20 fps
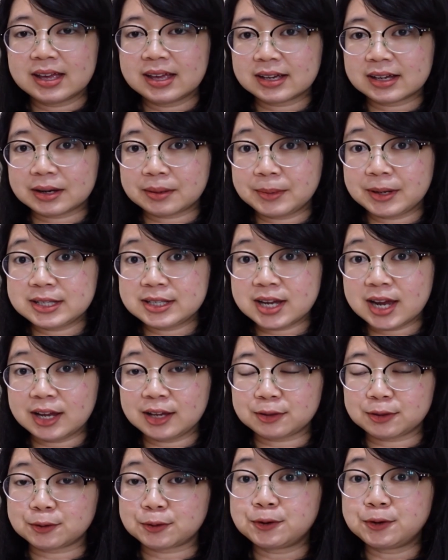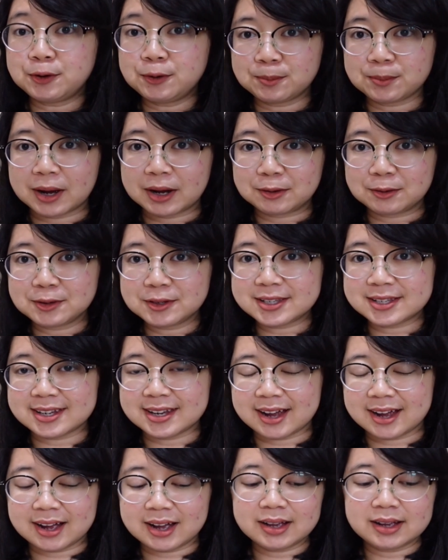Kemeja itu bagus
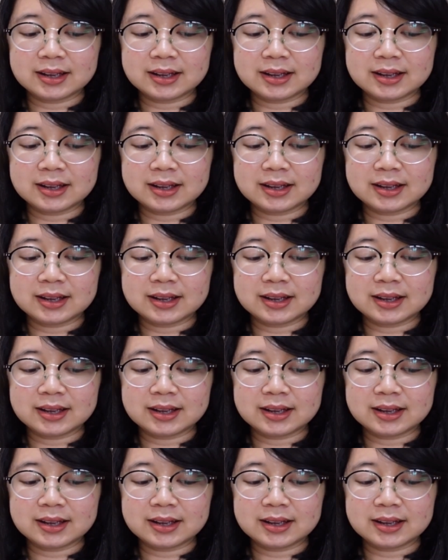ya.